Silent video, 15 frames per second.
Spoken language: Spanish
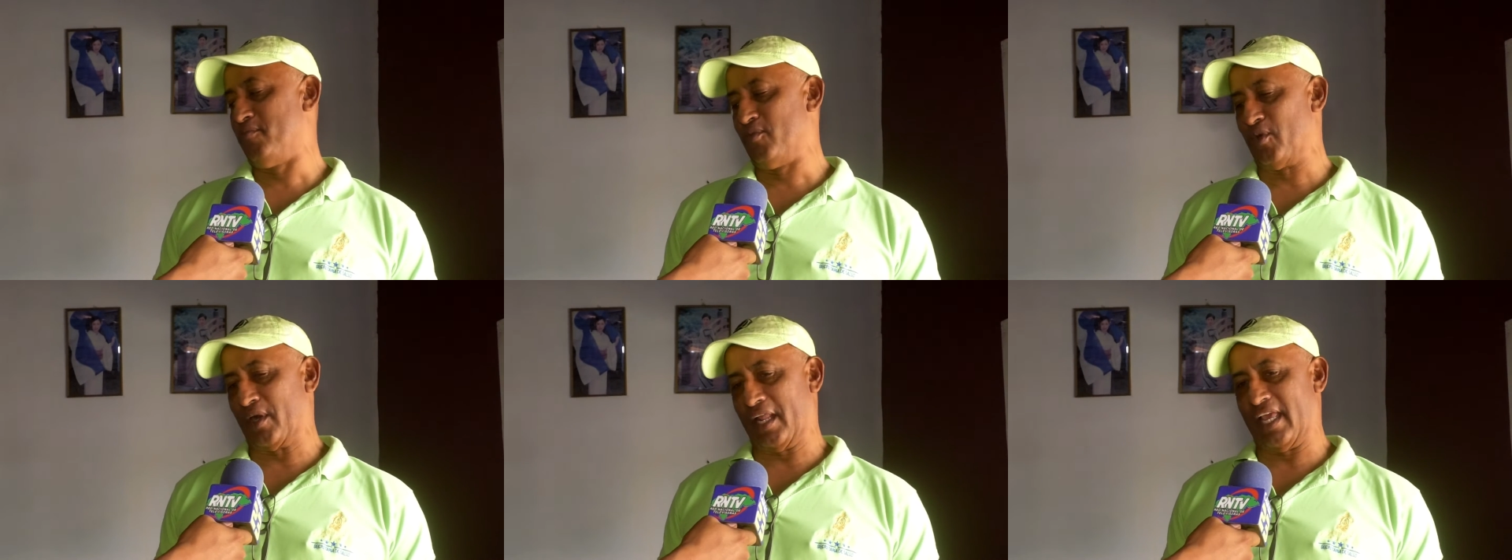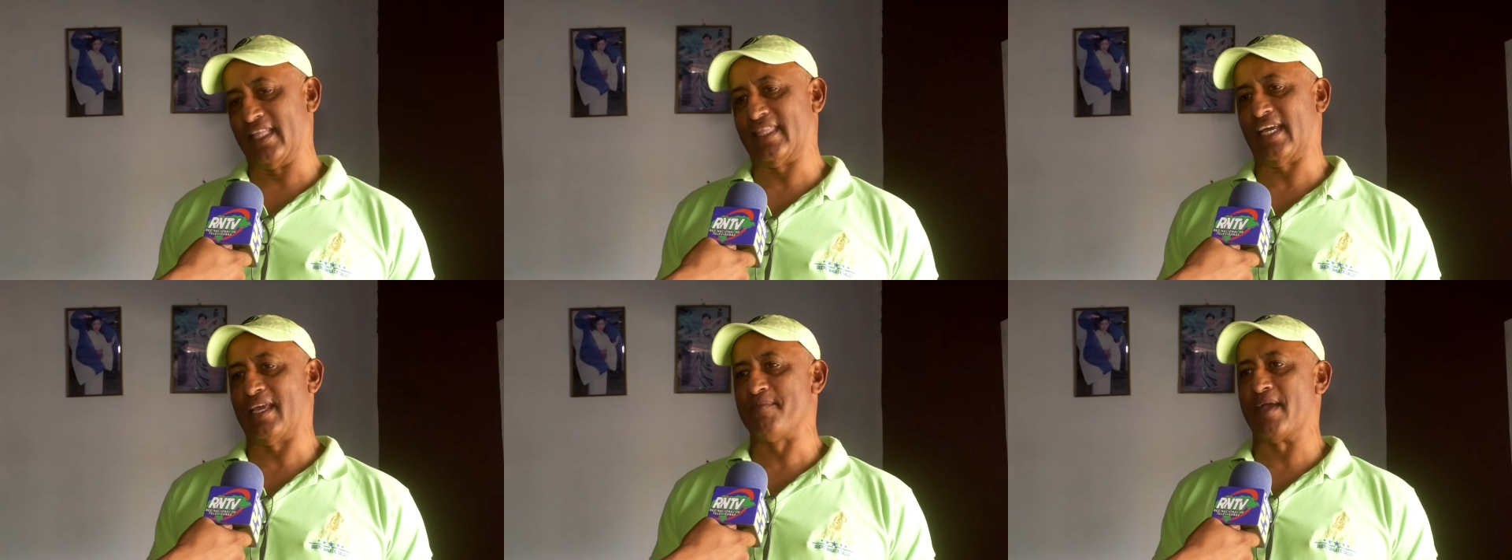
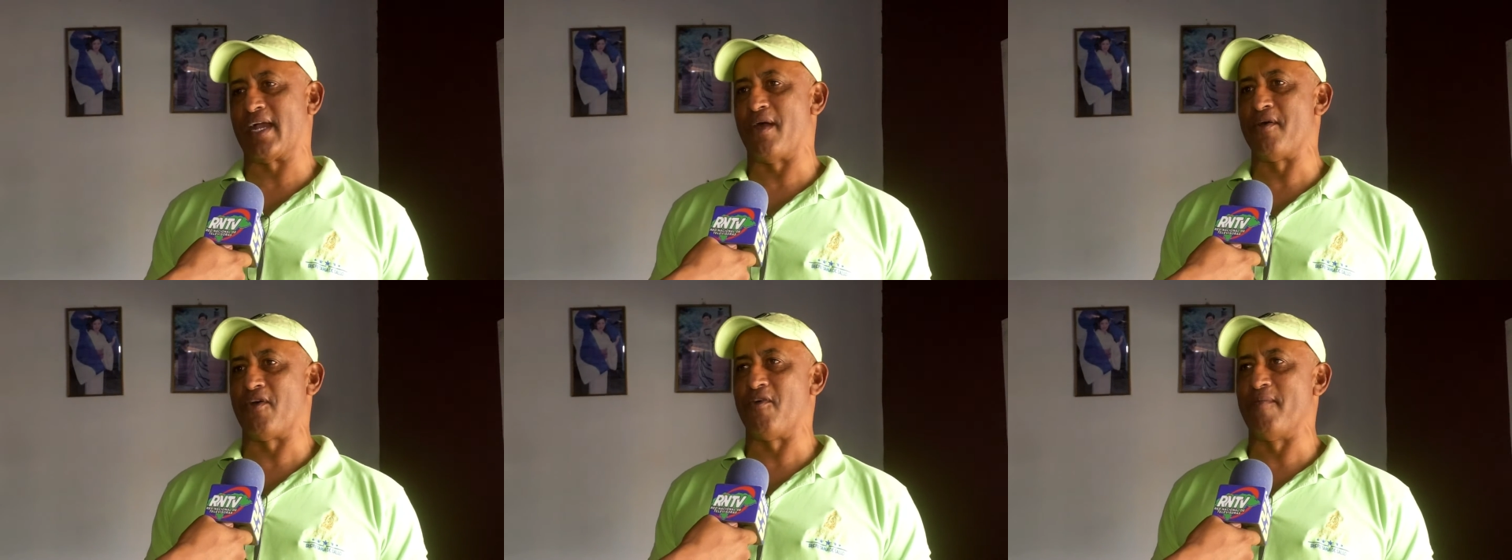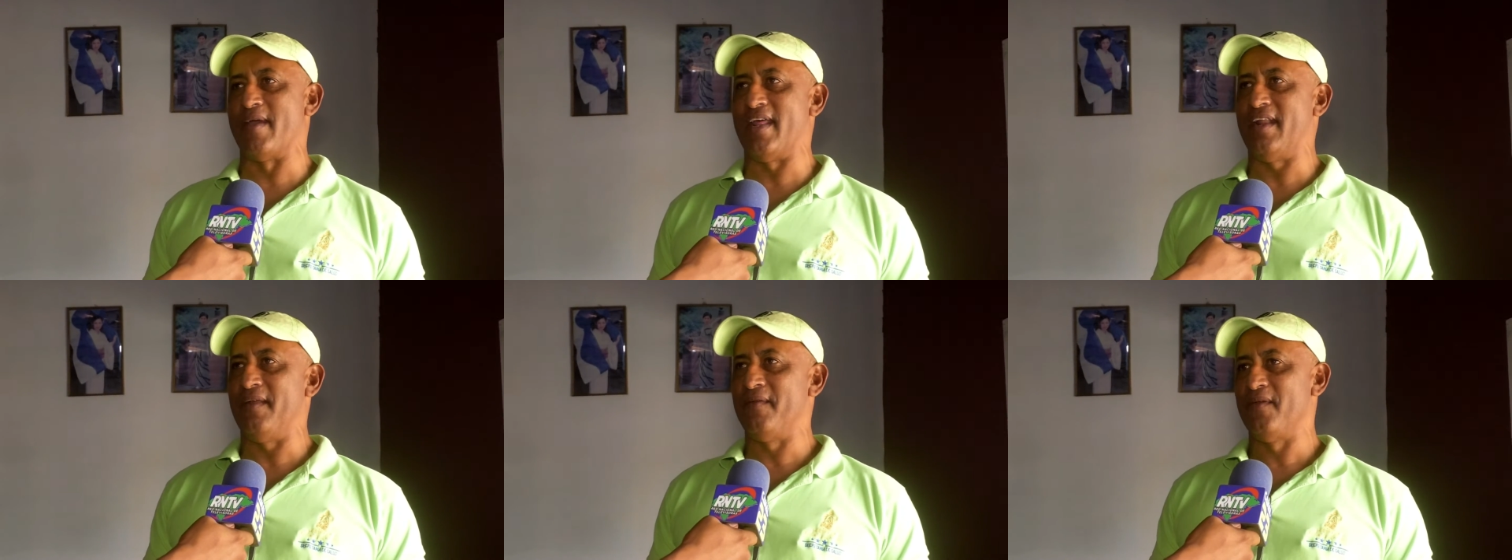burritas que me acabo de
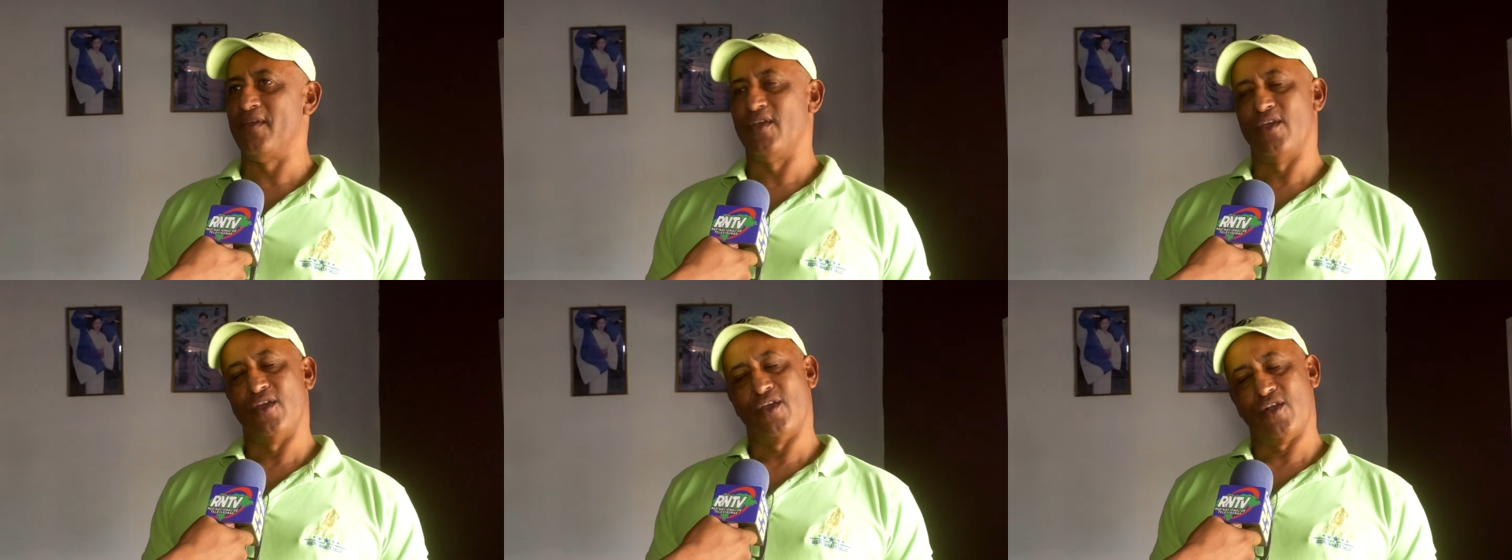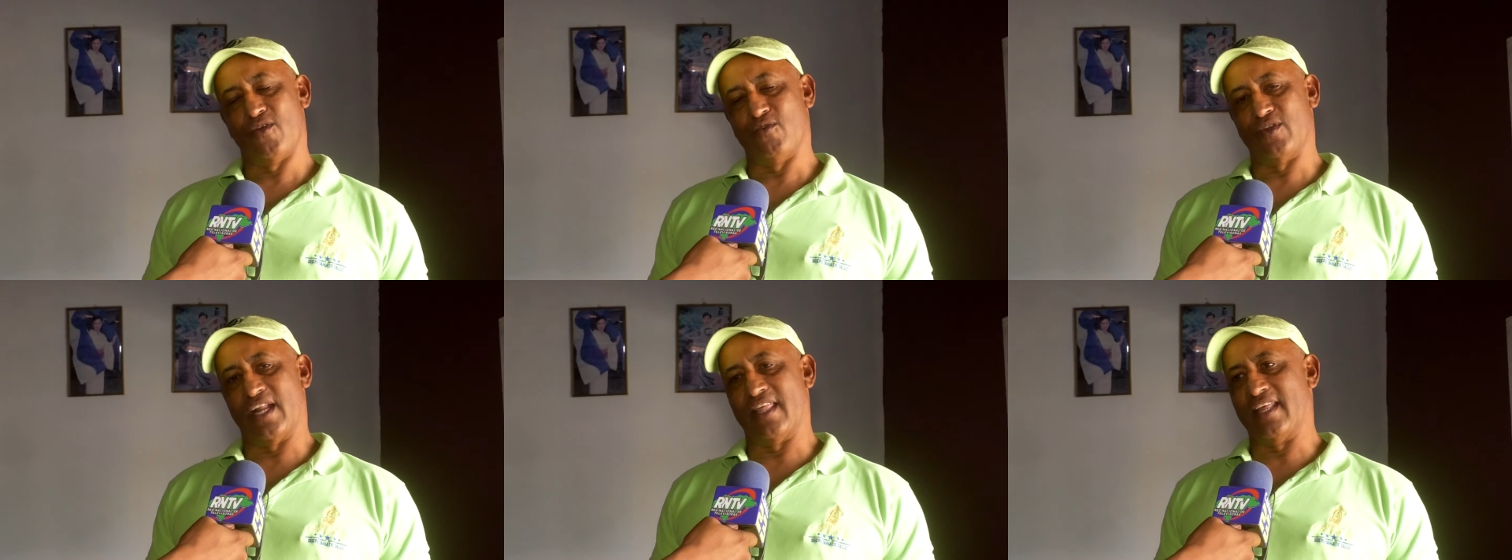comer,
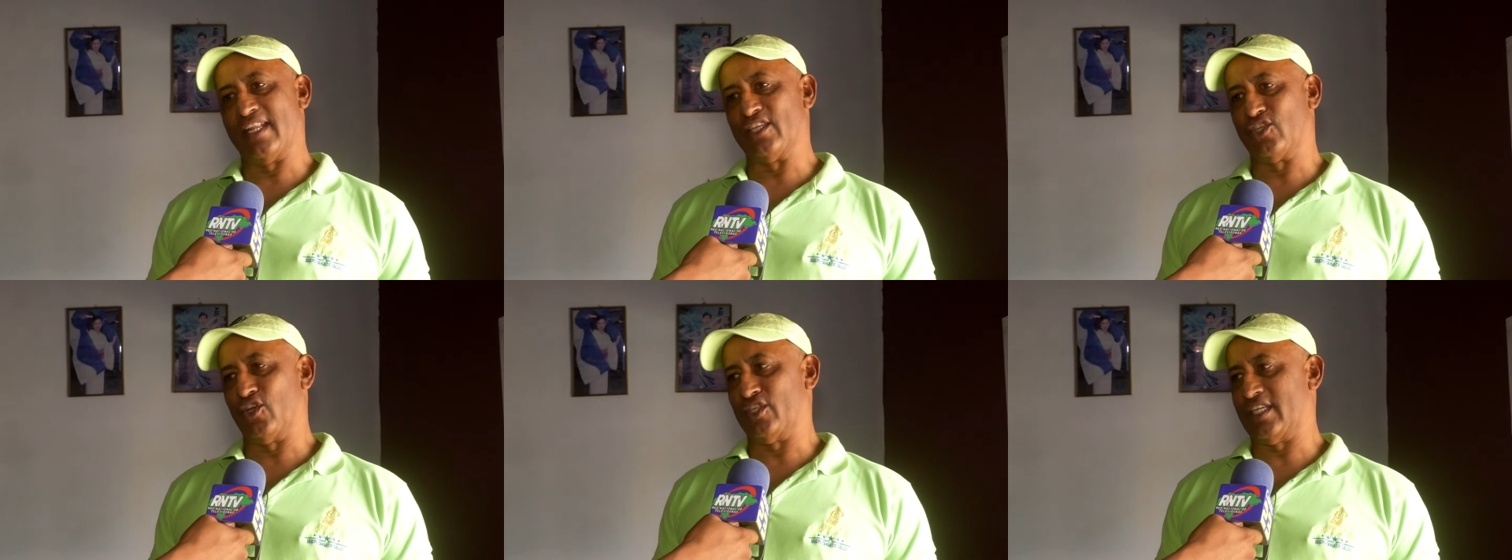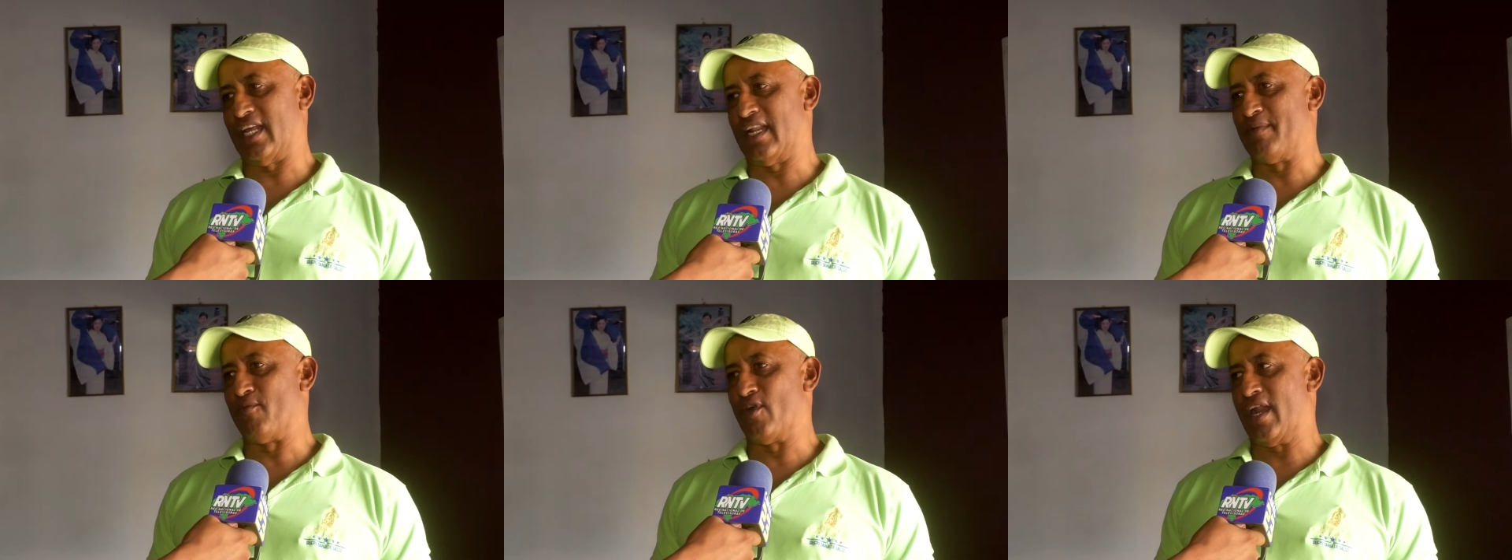con una deliciosa
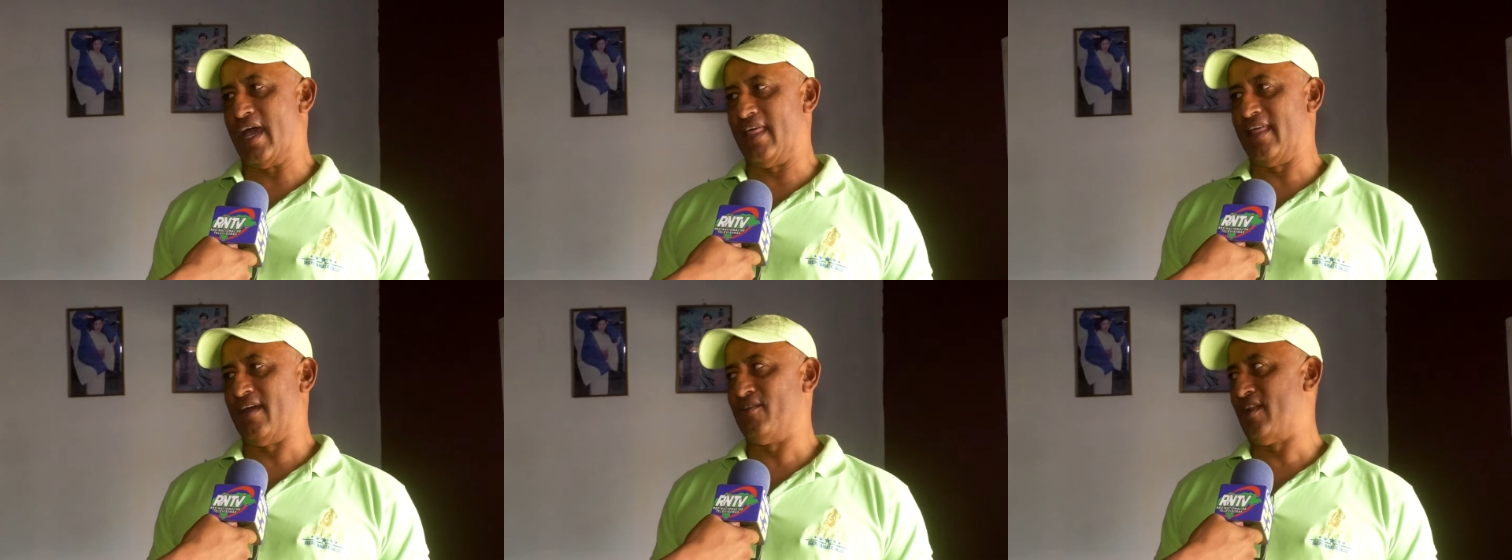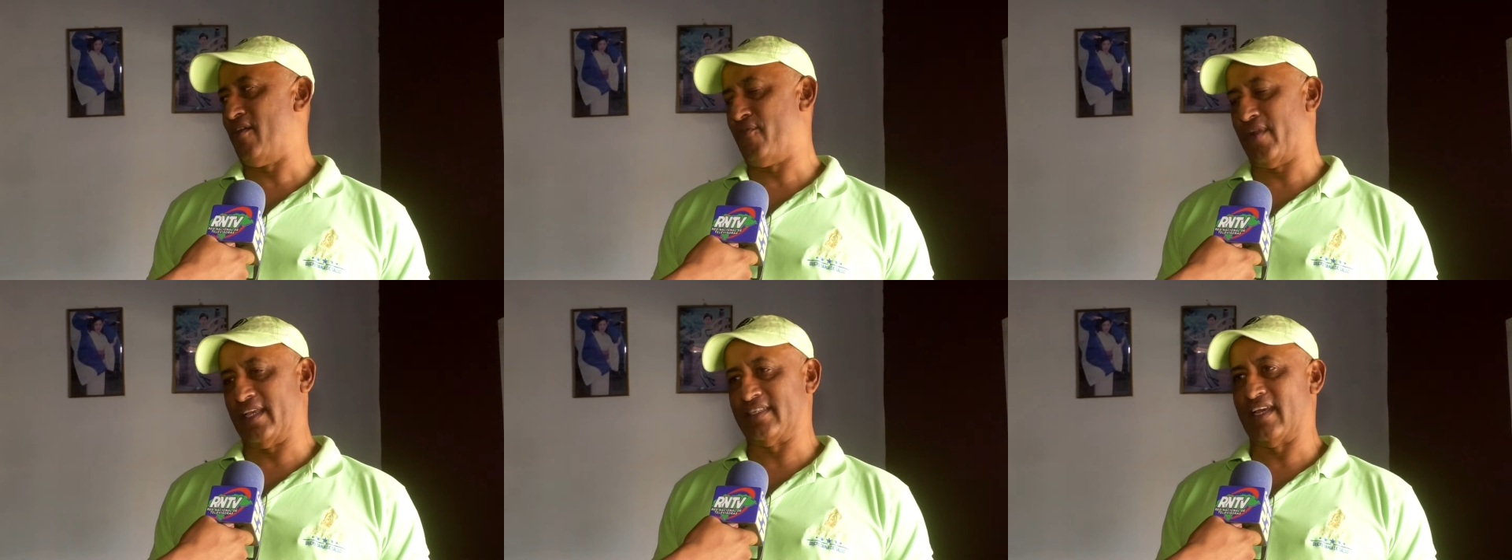limonada, una
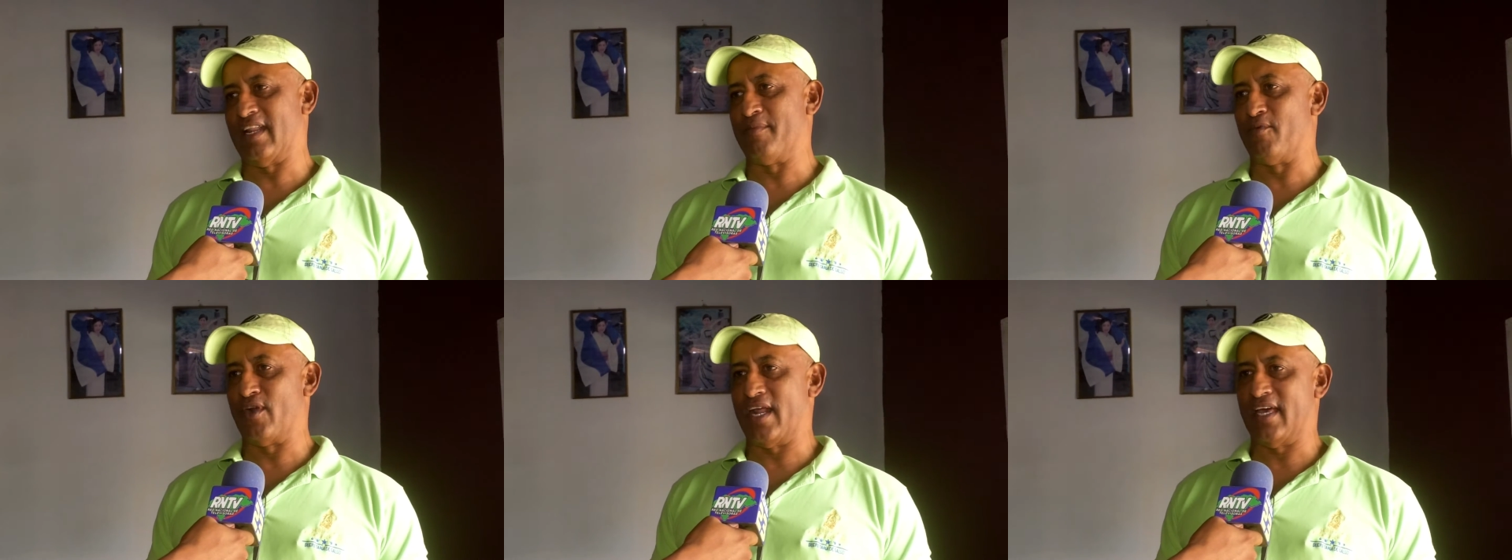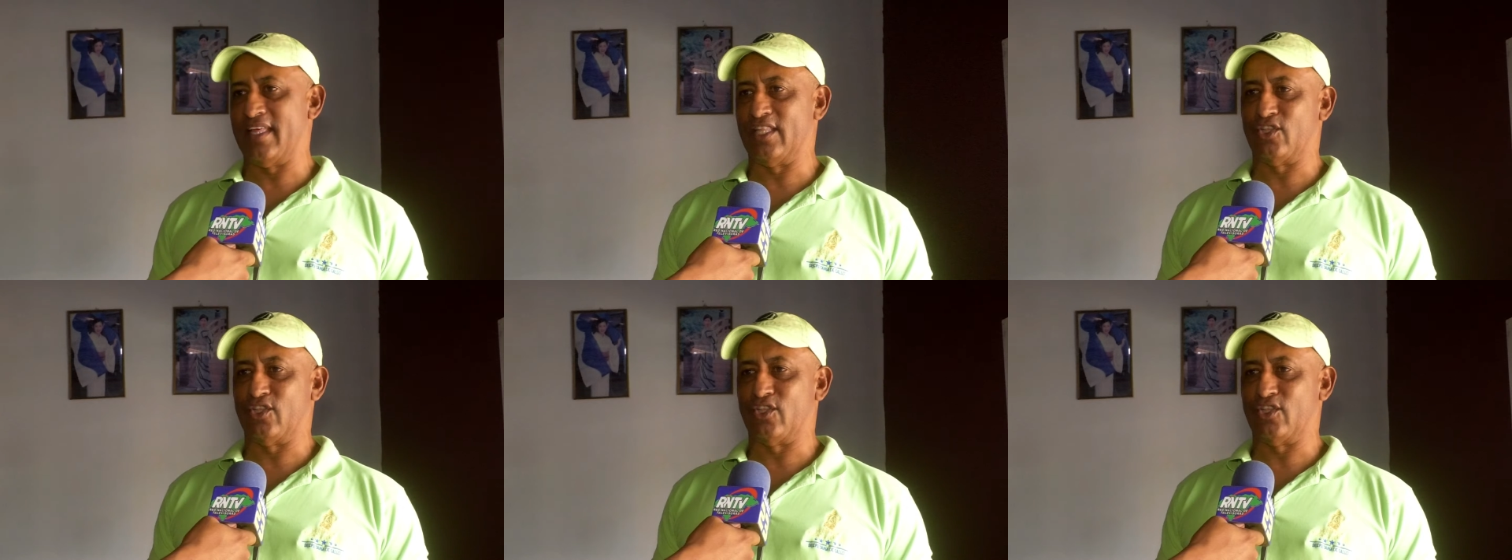fresa limonada.